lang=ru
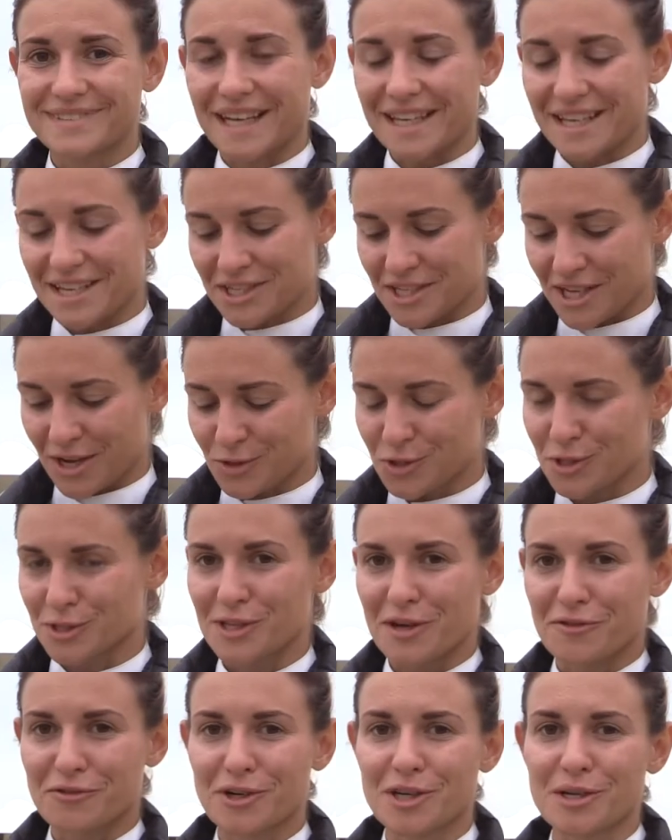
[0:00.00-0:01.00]
Конечно, я
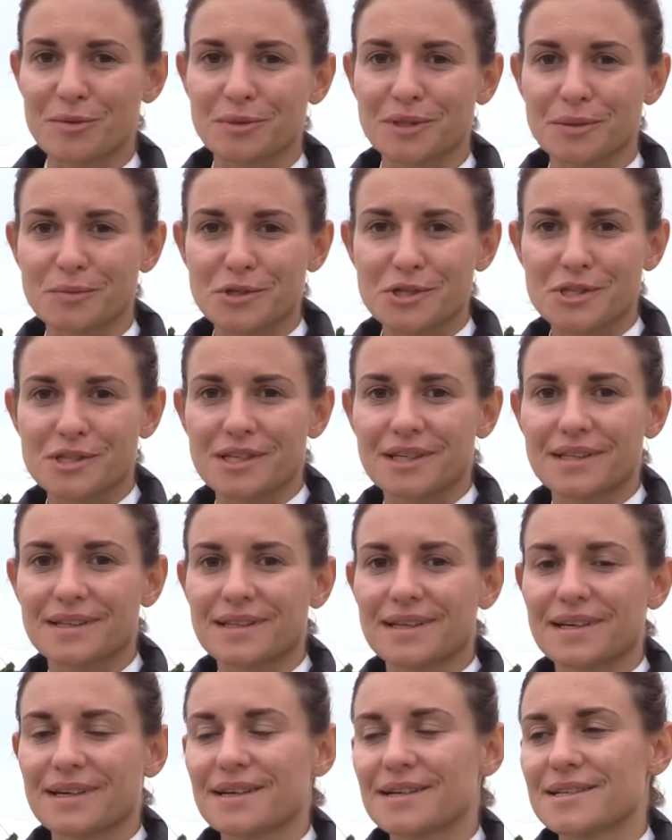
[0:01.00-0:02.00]
очень довольна, потому что
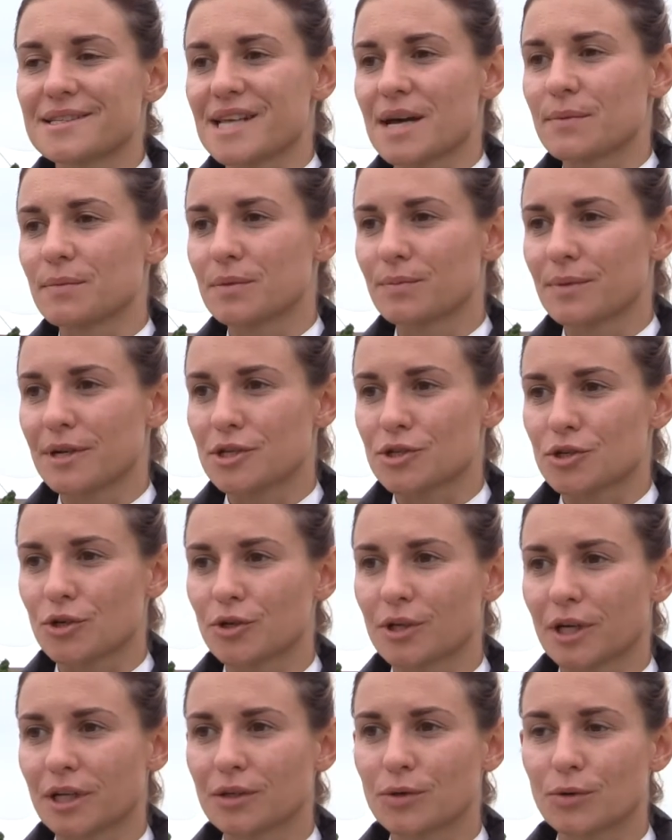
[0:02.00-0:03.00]
это самый
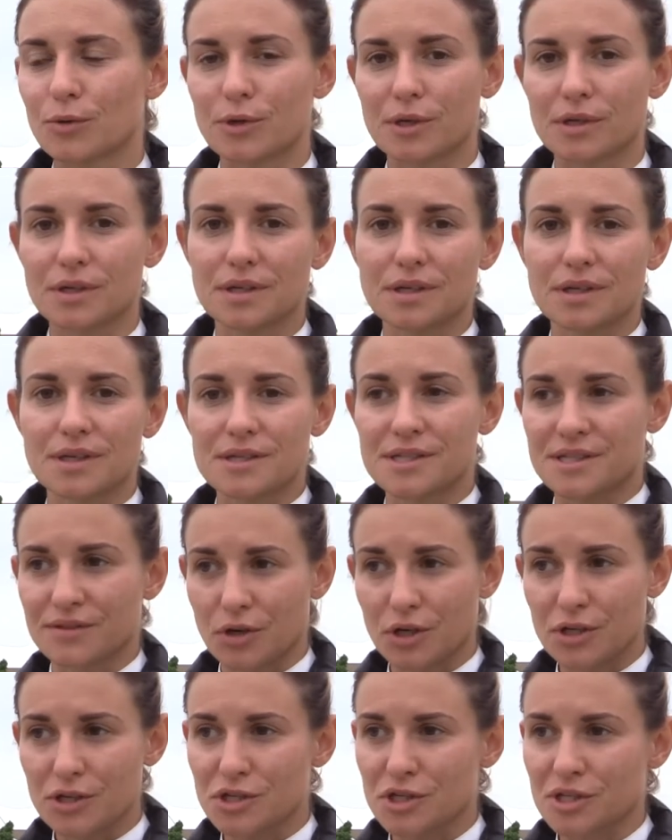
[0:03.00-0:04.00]
большой конкурс э,
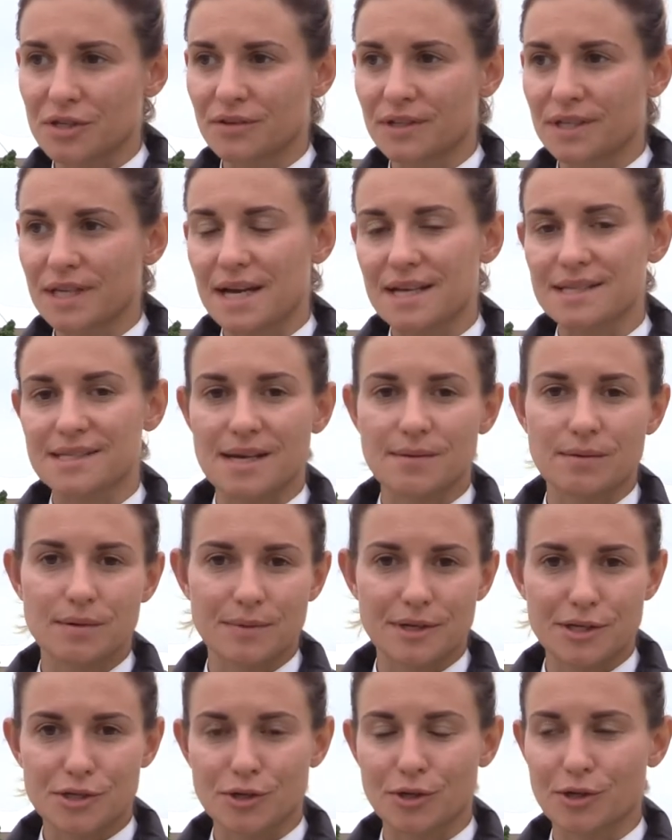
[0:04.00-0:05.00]
сегодняшнего дня, самый
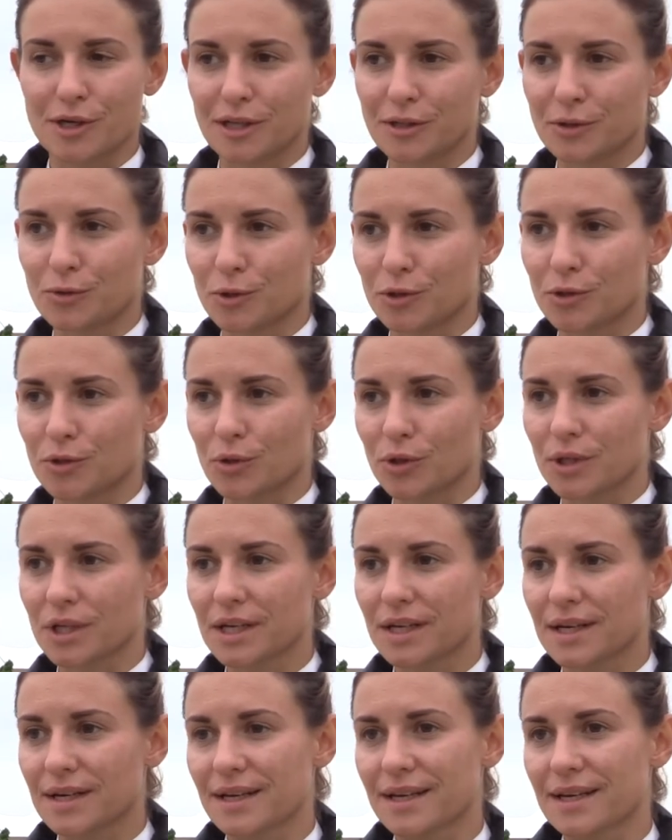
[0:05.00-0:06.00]
большой конкурс
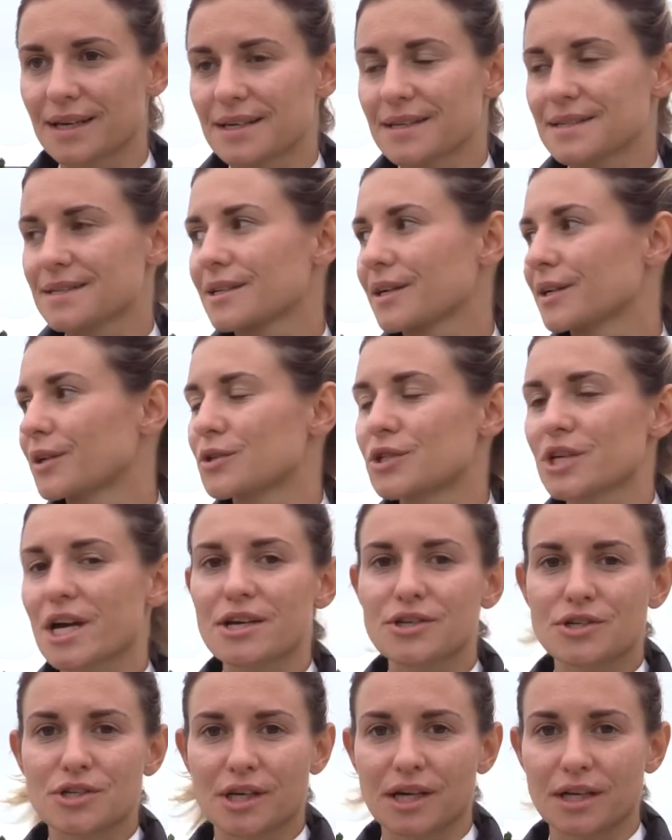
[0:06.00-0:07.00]
турнира и
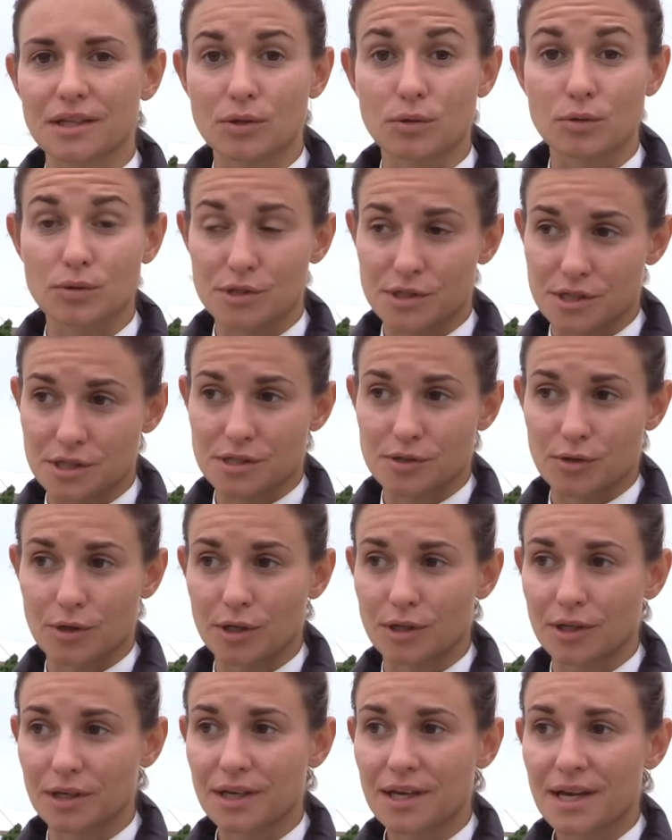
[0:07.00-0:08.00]
заключающий конкурс
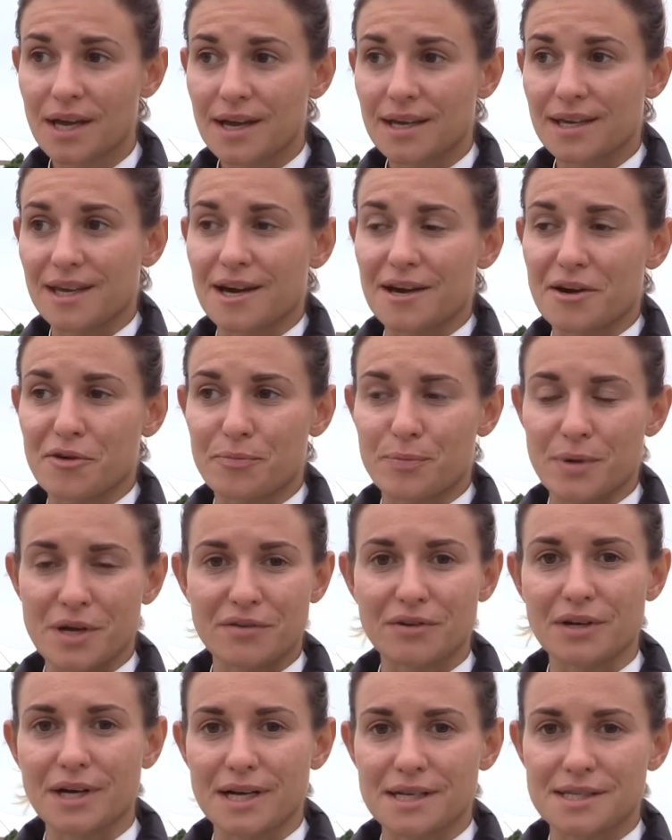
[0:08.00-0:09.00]
сезона. Я
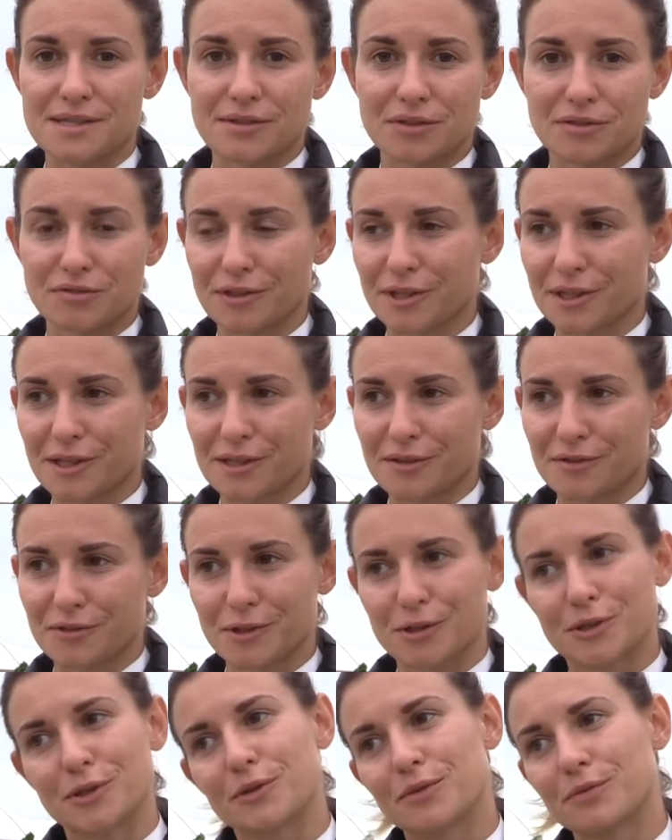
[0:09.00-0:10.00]
первый раз вот
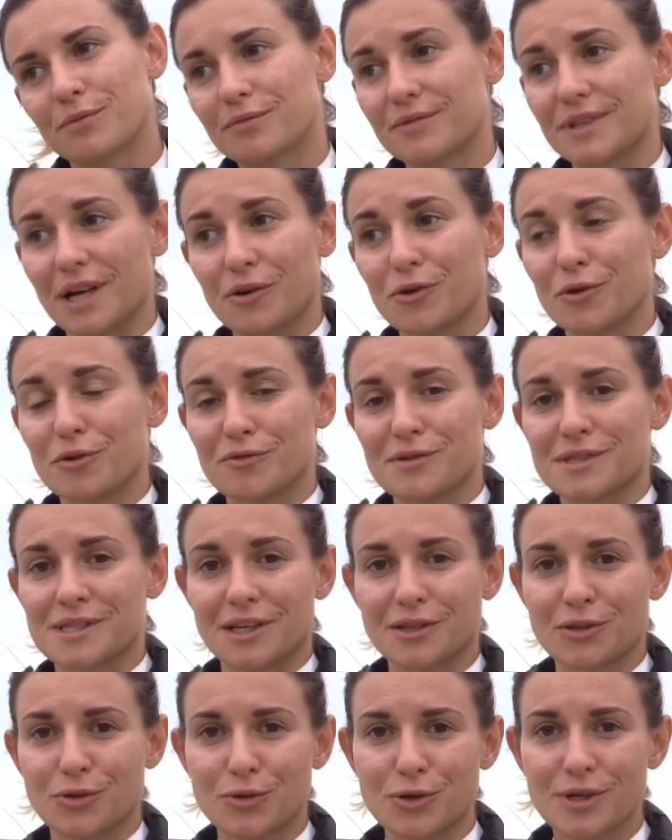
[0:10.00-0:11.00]
выигрываю такую
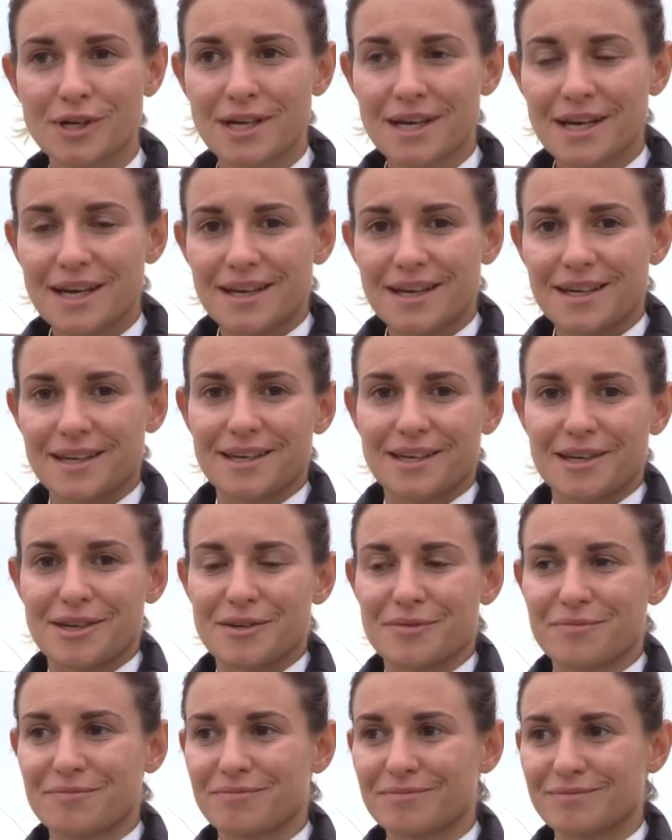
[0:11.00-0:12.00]
высоту,
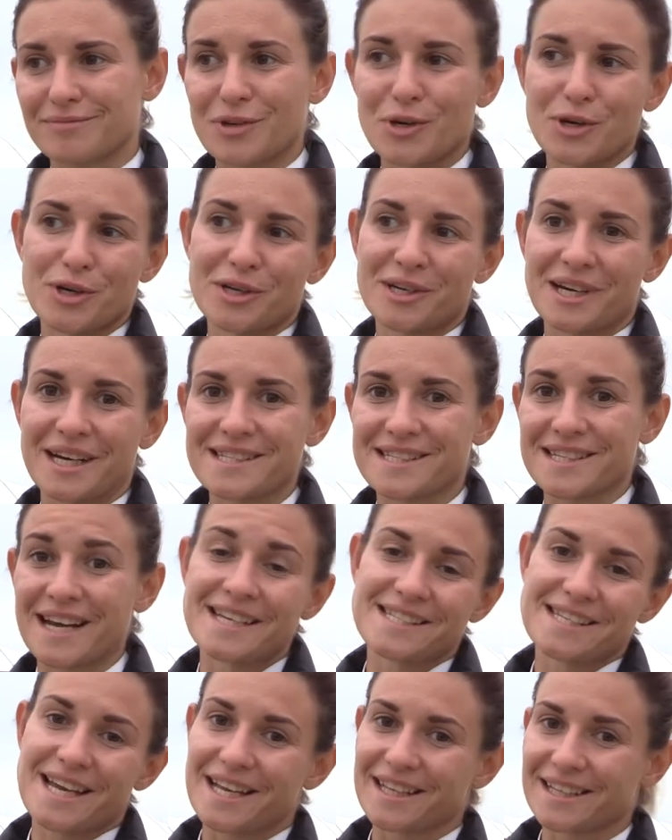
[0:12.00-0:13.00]
и мой
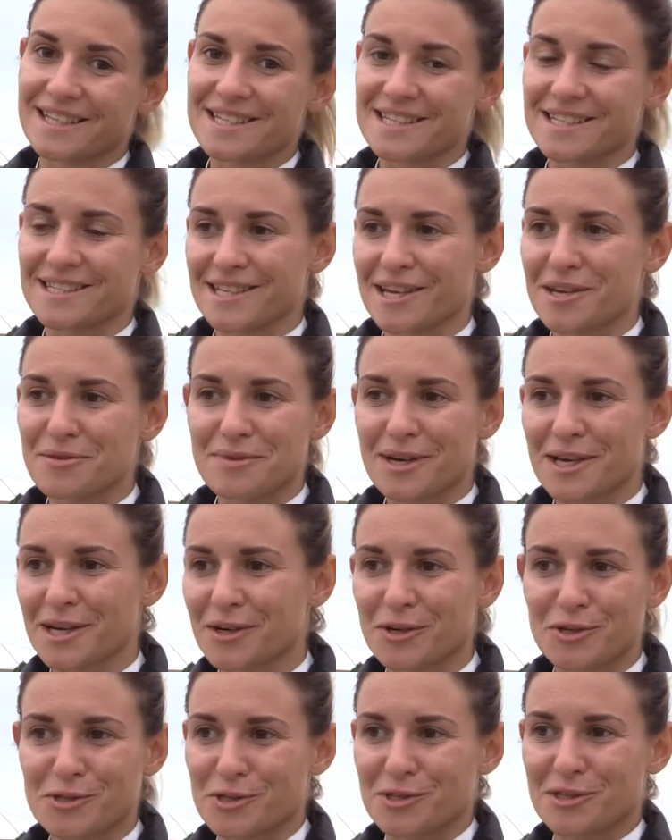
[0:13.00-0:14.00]
хозяин лошадей
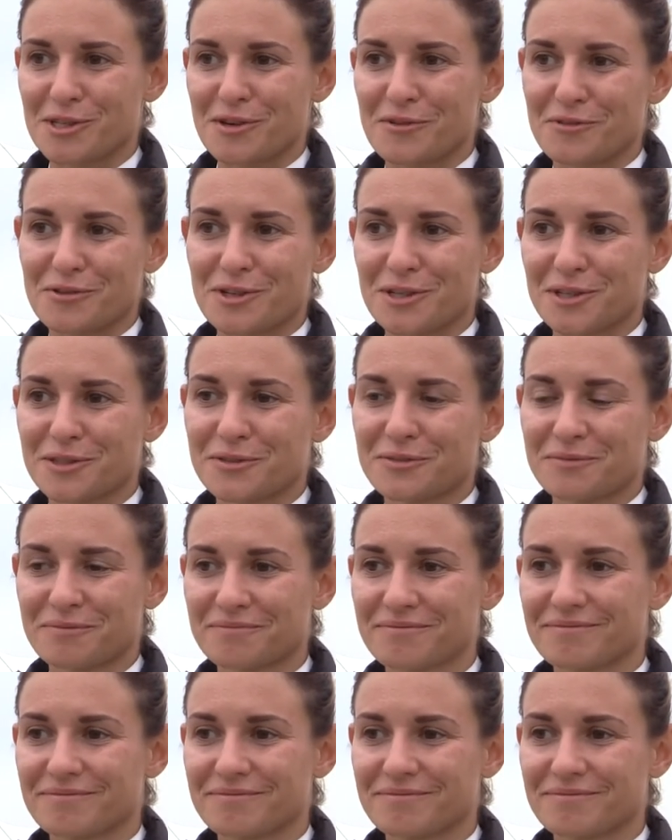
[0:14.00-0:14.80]
моих очень доволен.